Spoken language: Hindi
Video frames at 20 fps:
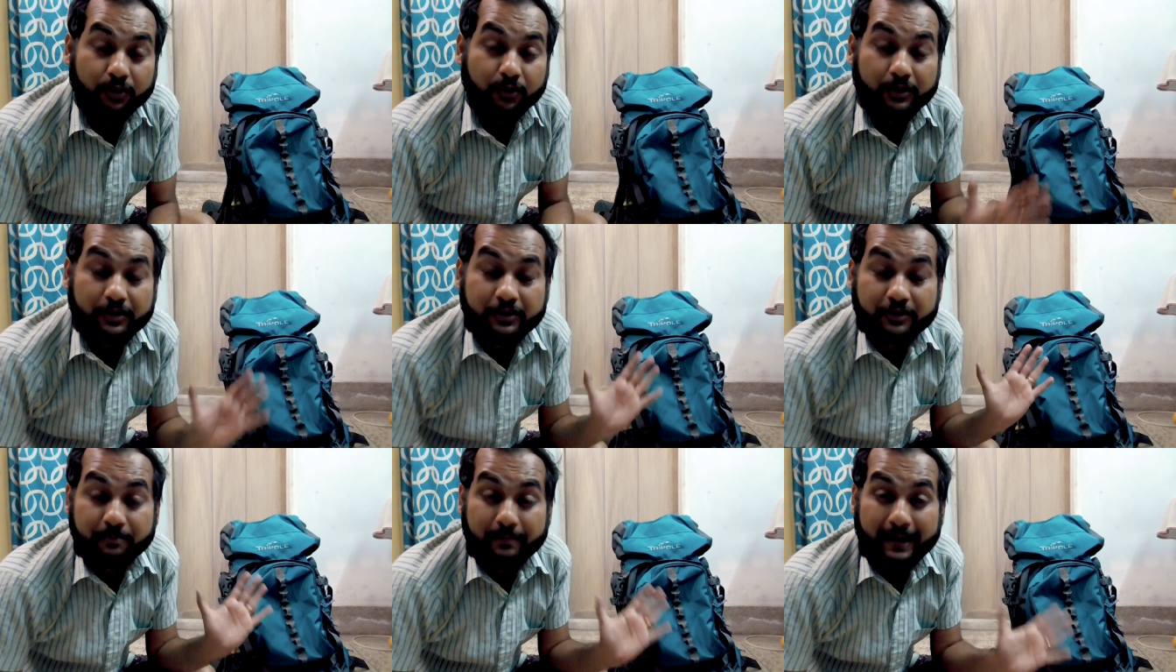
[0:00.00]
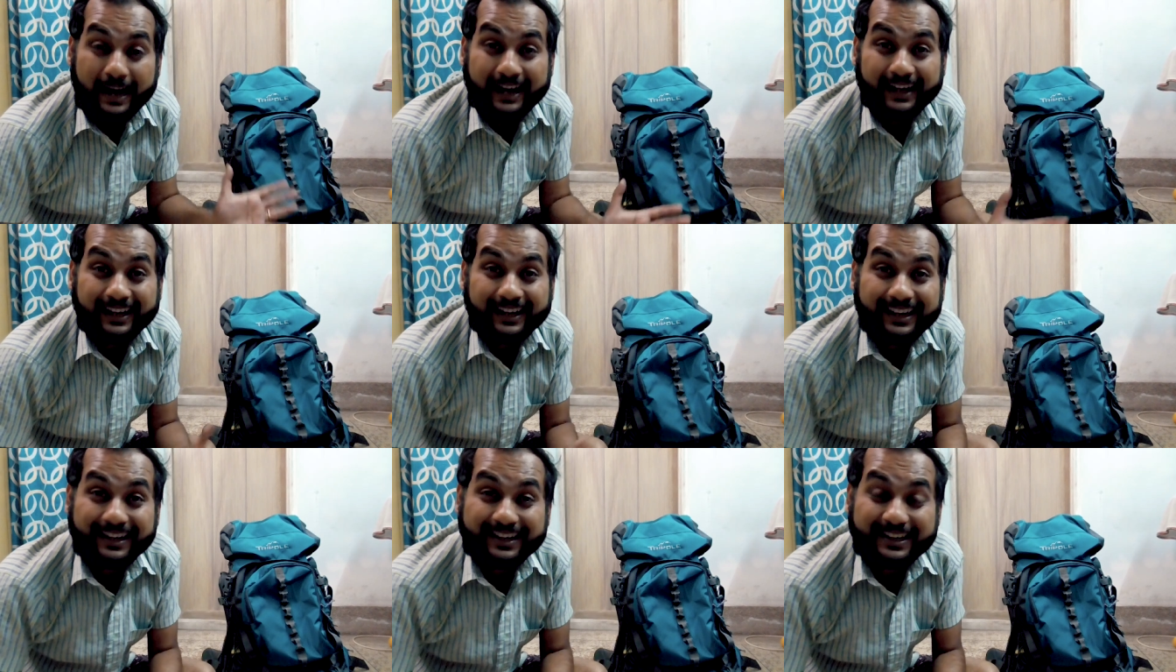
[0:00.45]
तो इस
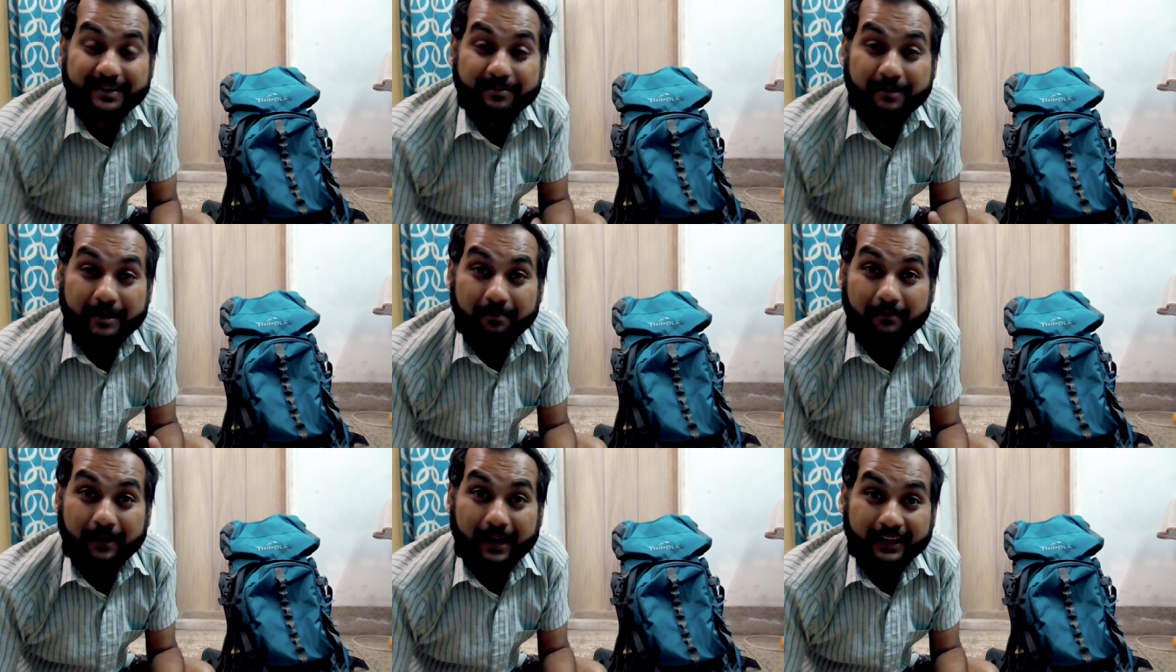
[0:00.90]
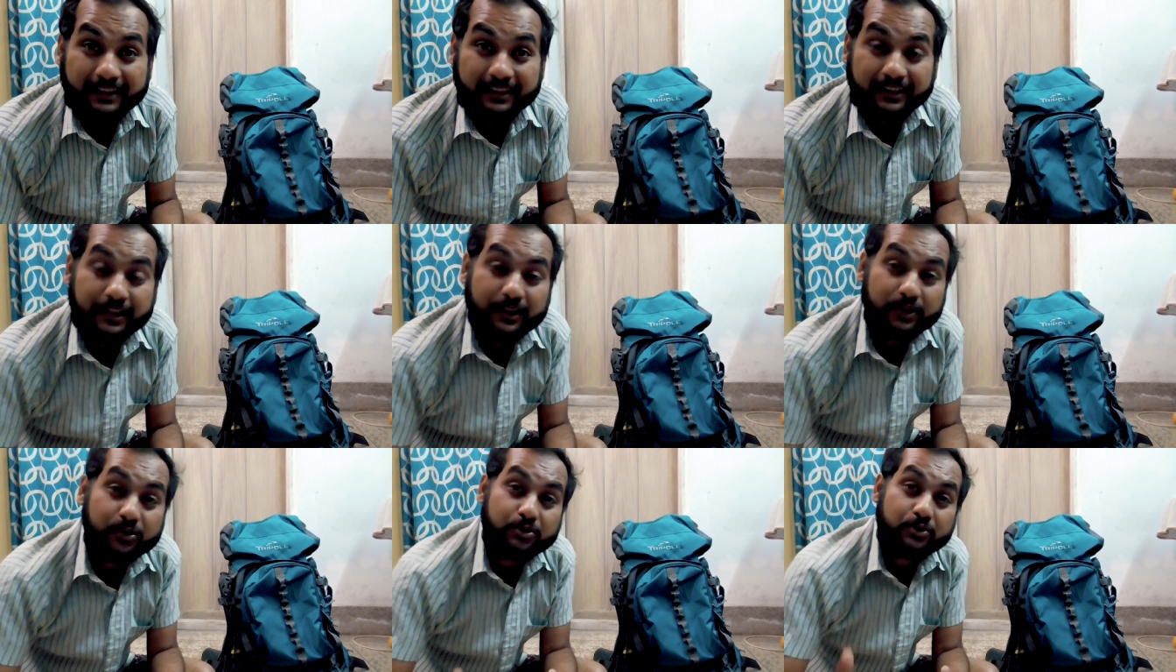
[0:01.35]
बैग का अगर मैं
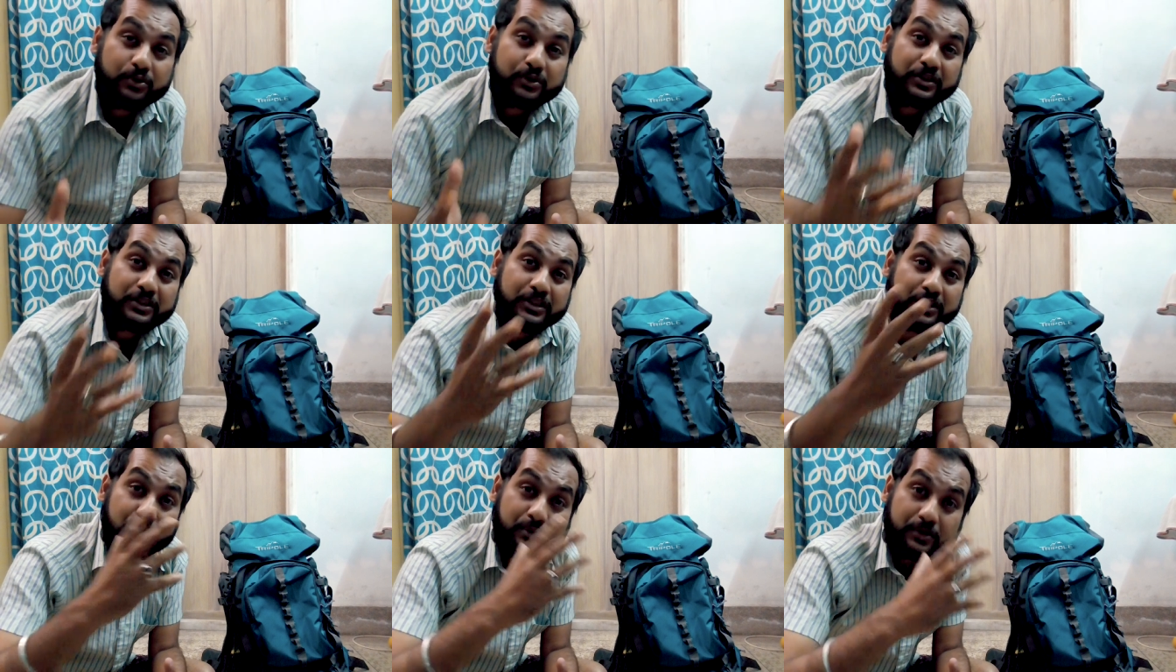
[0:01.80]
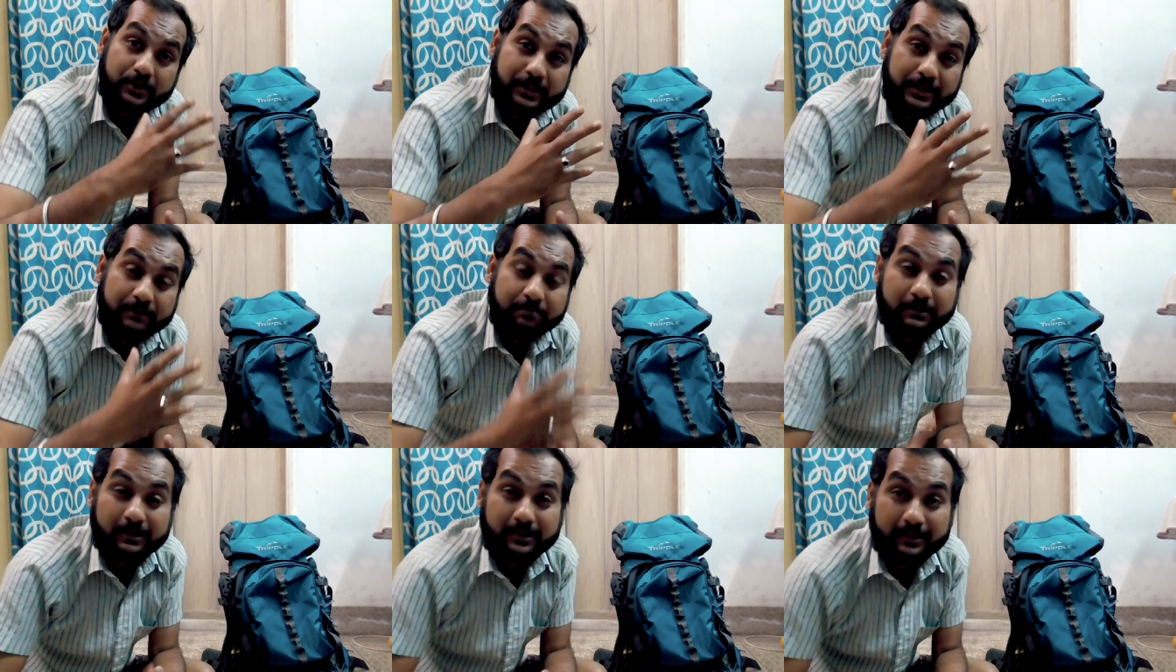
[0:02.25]
बात करूँ
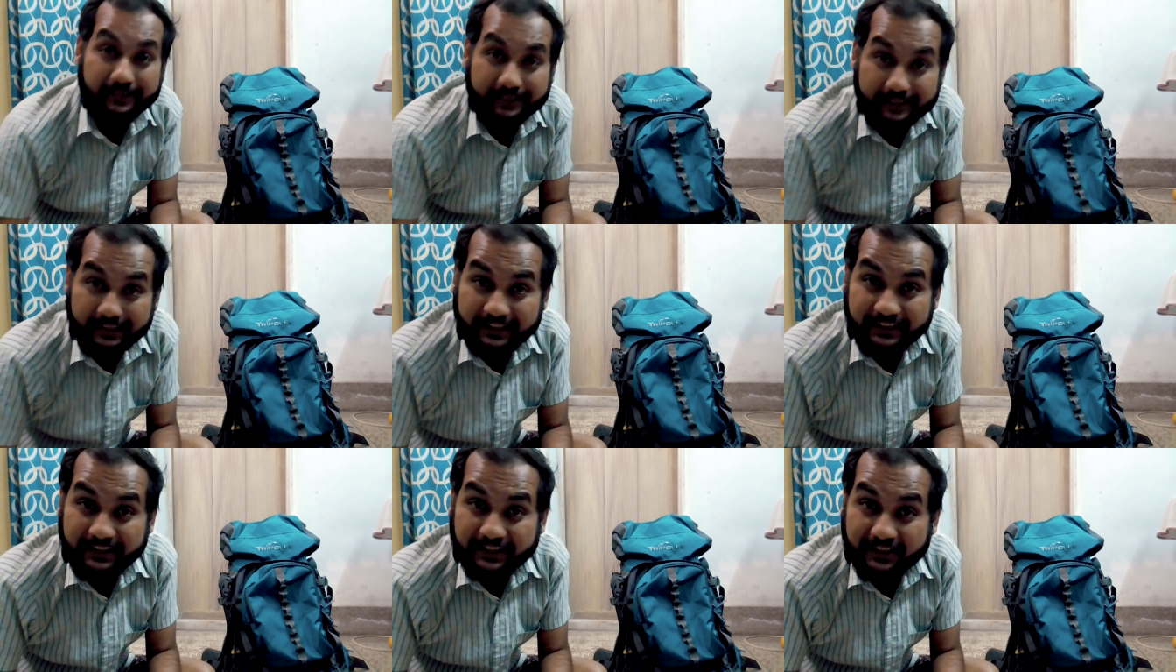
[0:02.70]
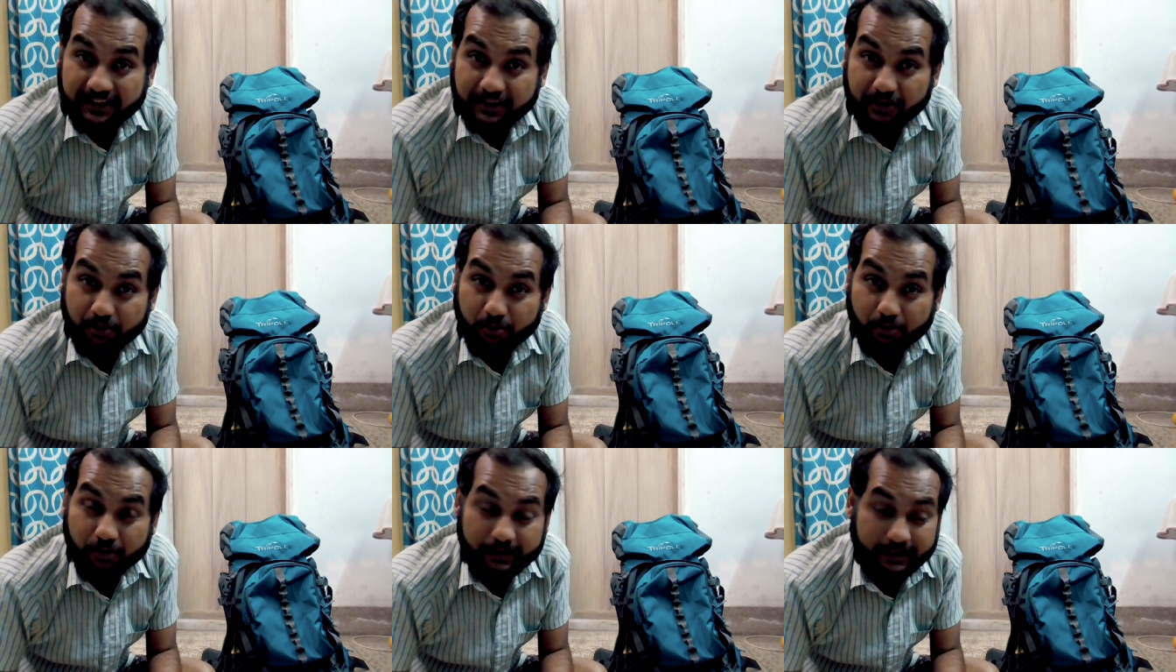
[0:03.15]
सिक्योरिटी रिलेटेड
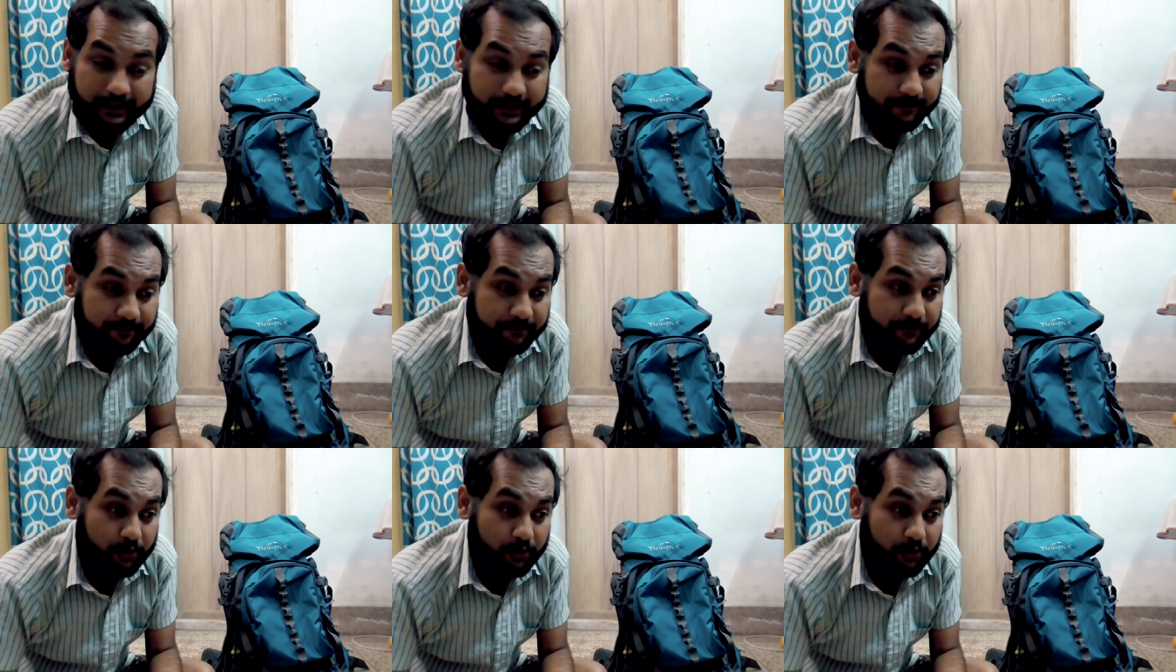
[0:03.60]
इशू से